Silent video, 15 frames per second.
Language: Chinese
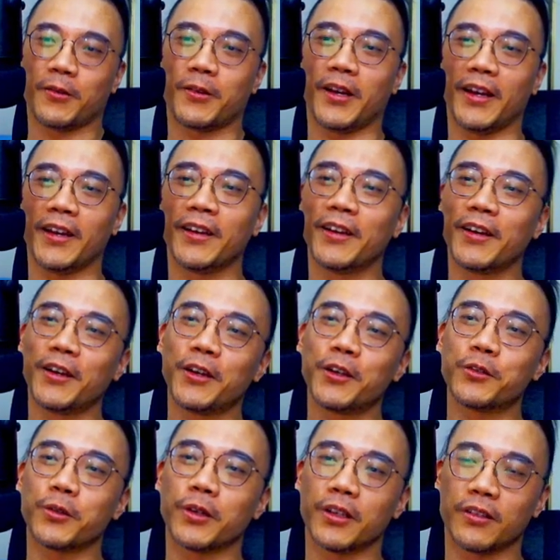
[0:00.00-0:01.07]
OK，
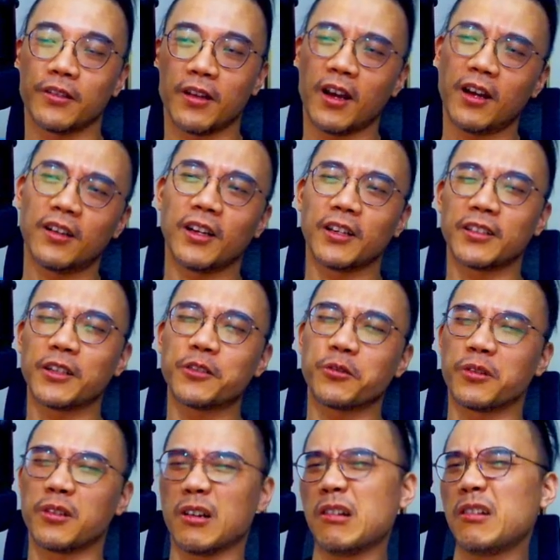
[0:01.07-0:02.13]
所以啊，让人家
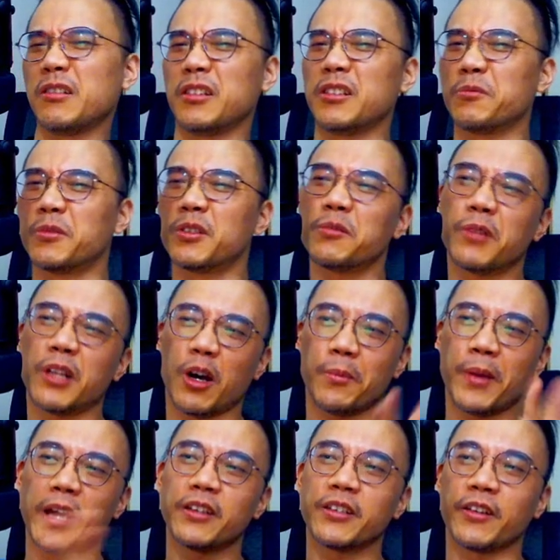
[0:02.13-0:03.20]
觉得啊，你怎么这么老
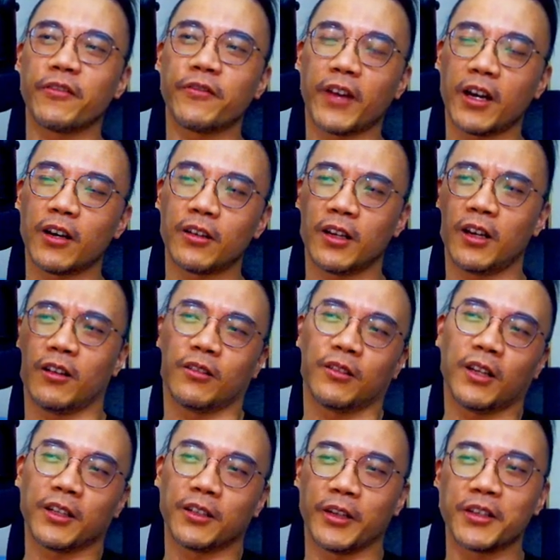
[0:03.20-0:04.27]
派想法啊，
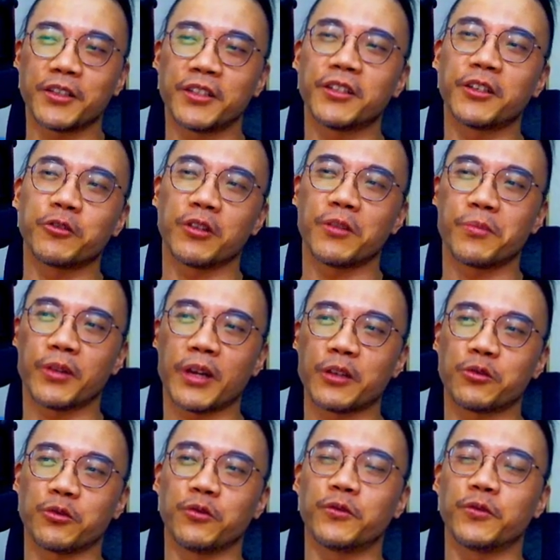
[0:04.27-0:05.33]
让年轻人觉得不太
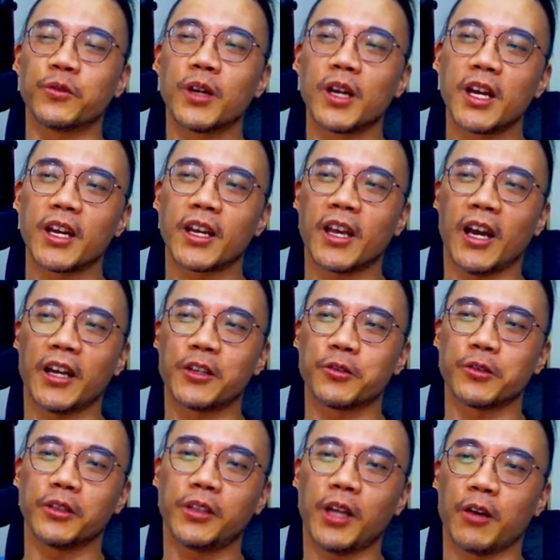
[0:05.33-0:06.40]
舒服，看了
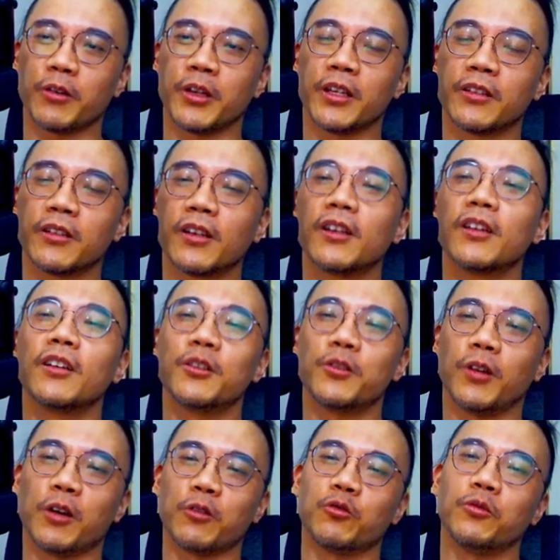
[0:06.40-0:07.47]
觉得讨厌。
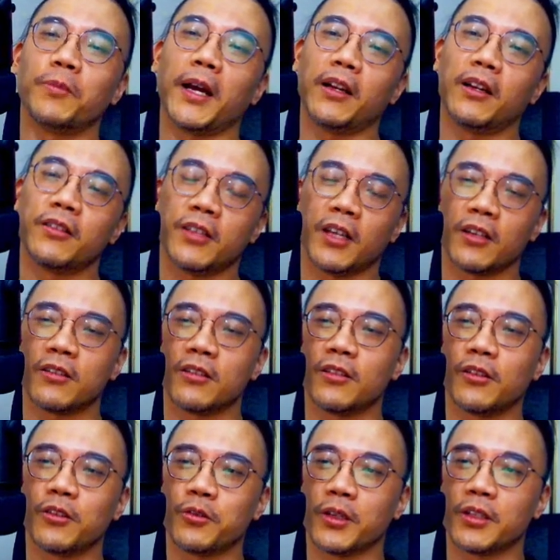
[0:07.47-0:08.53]
就老古板了，这样子，
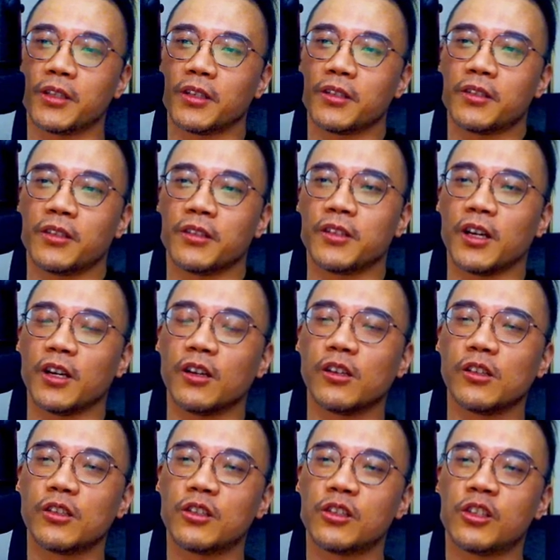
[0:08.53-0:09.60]
所以这个词叫“
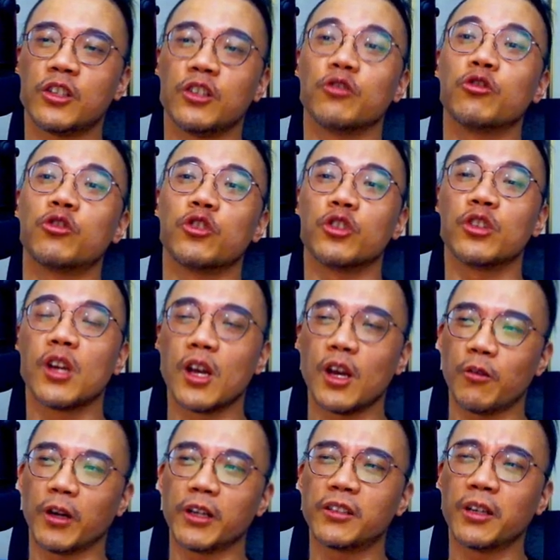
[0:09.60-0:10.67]
秋 i
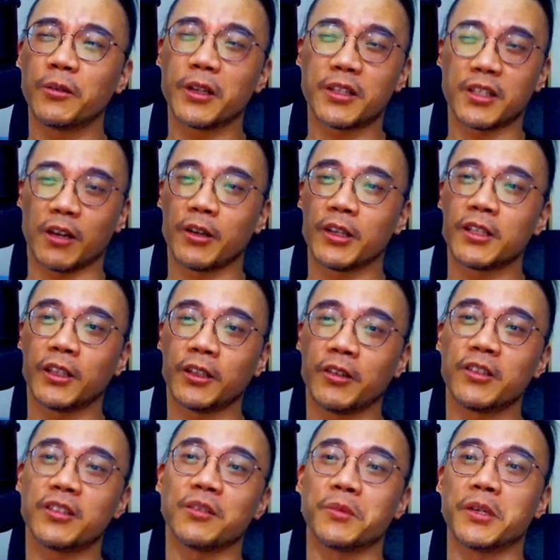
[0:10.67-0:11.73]
我还特别找了一下到
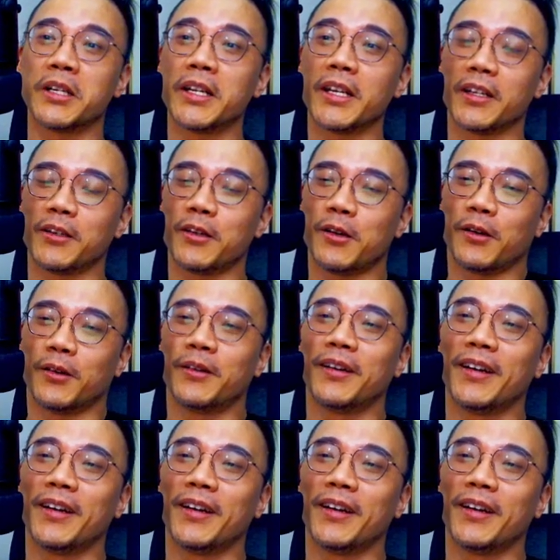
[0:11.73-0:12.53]
底怎么念。哦。